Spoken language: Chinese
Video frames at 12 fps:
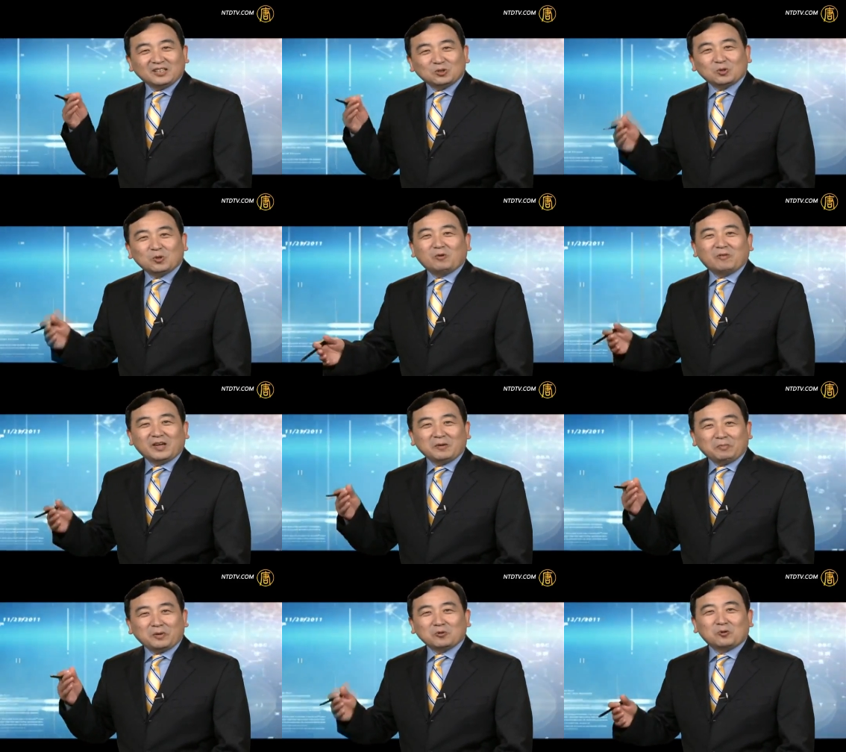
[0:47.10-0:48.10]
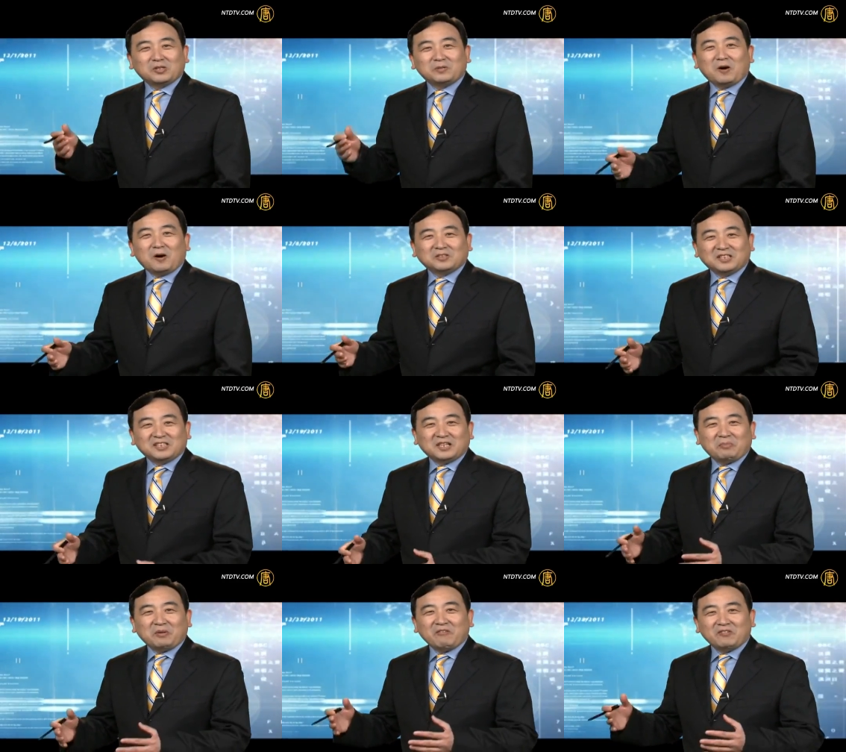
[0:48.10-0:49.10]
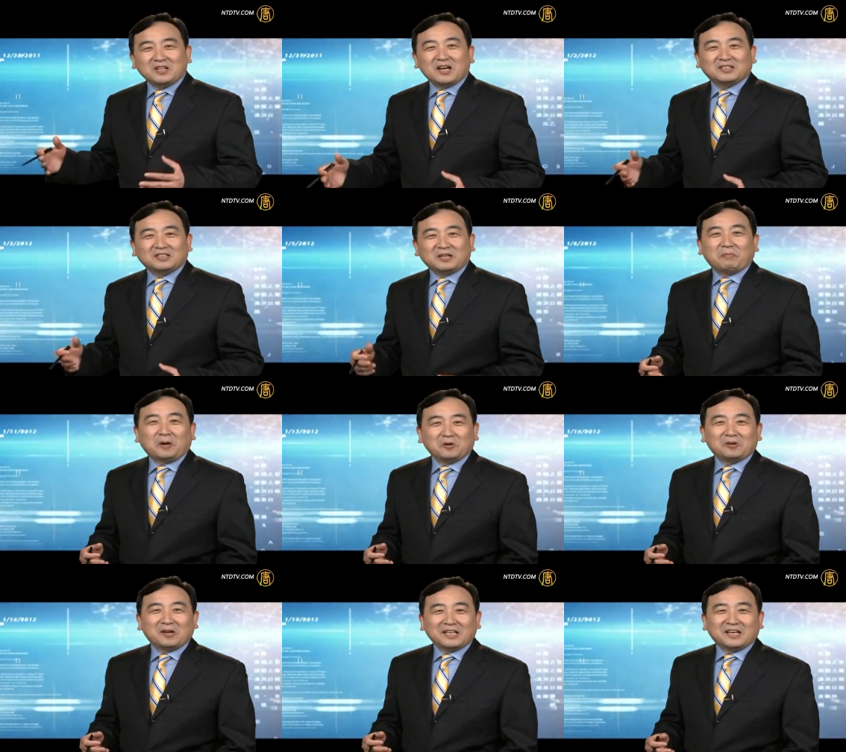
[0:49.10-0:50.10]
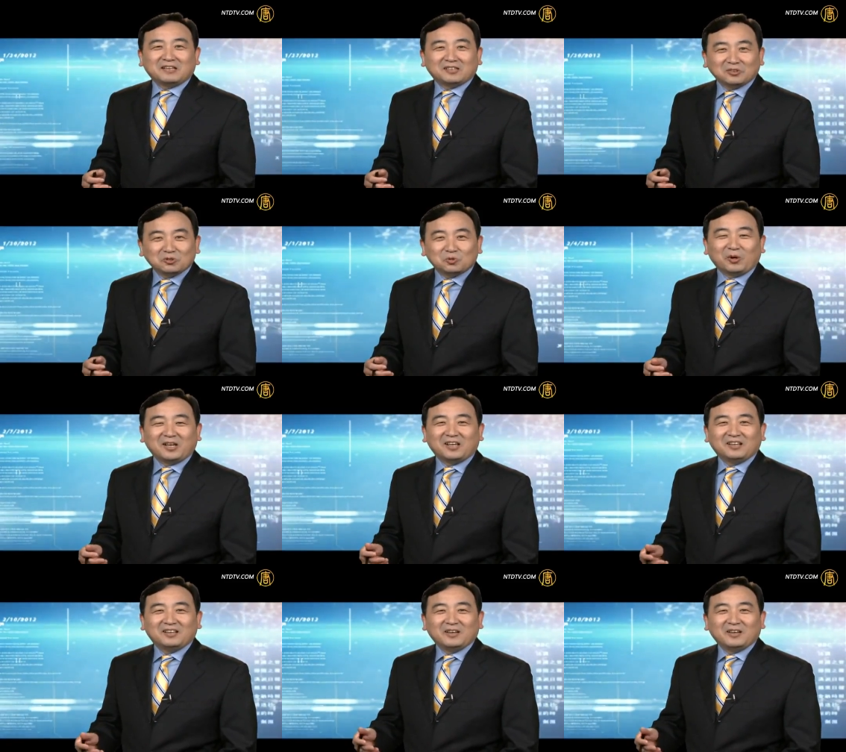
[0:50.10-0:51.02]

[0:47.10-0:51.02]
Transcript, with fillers: 作为《苹果日报》写这篇文章的这朋友来讲，挺损，